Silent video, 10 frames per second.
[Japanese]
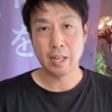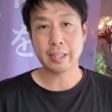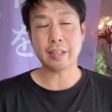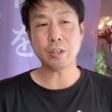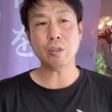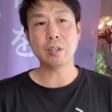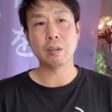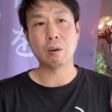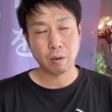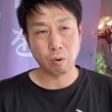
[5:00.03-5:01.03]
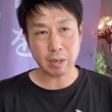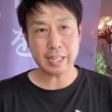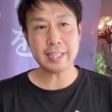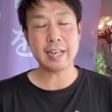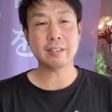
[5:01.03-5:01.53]
結局お
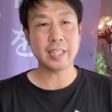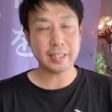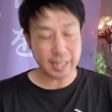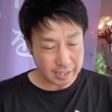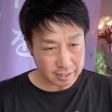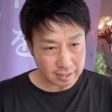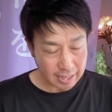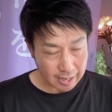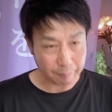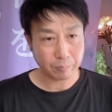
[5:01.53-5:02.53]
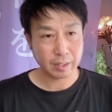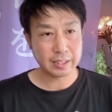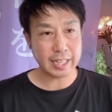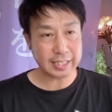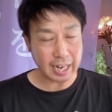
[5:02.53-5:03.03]
金じゃなくて誠実な
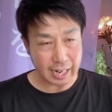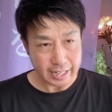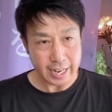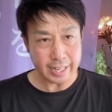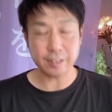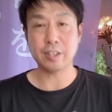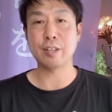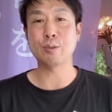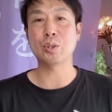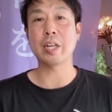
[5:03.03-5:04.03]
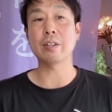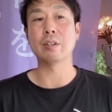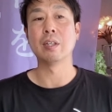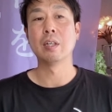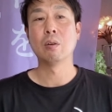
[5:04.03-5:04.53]
政治家がいいって言って
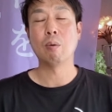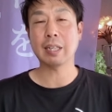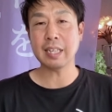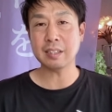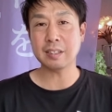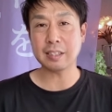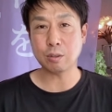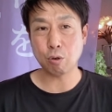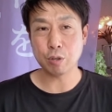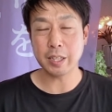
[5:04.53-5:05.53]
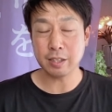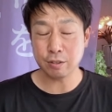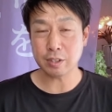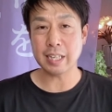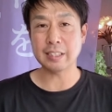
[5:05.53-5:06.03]
る私たち国民
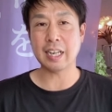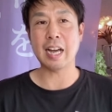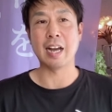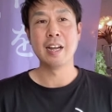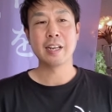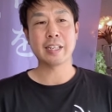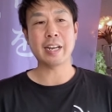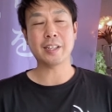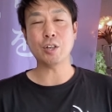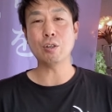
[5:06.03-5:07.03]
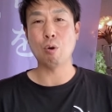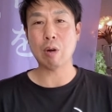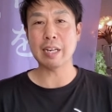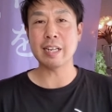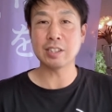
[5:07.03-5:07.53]
有権者が結局お
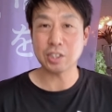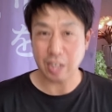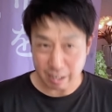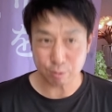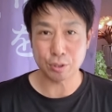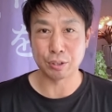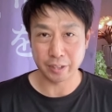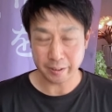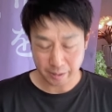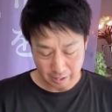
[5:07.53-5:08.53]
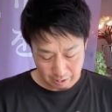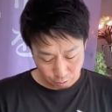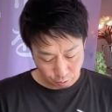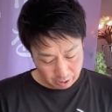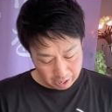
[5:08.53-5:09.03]
金に釣られるっていうね、
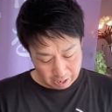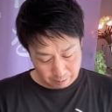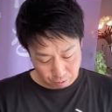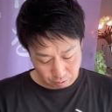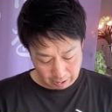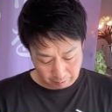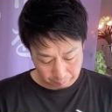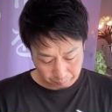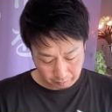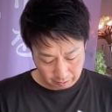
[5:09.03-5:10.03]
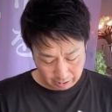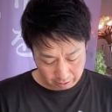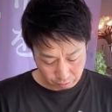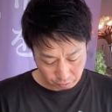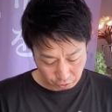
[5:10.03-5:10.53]
これは僕は
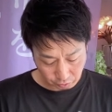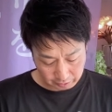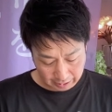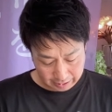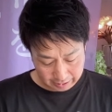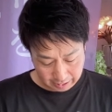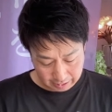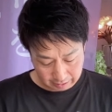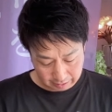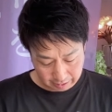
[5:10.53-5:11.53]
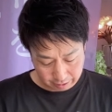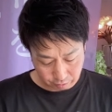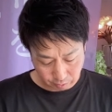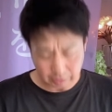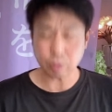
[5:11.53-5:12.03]
ちょっと残念だなってい
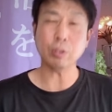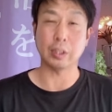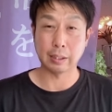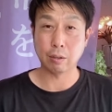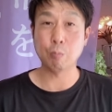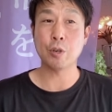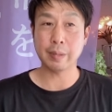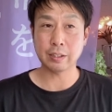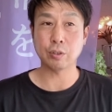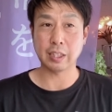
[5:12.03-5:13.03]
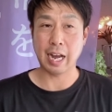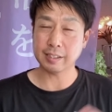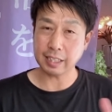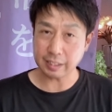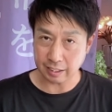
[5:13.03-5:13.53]
うのは少し思います。正直
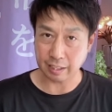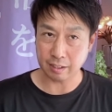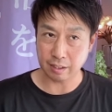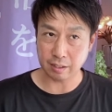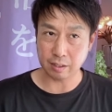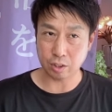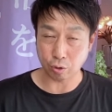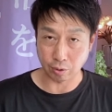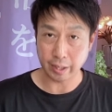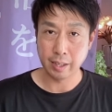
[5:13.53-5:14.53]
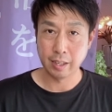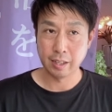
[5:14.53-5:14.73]
恥ずかしいな、ちょっとね。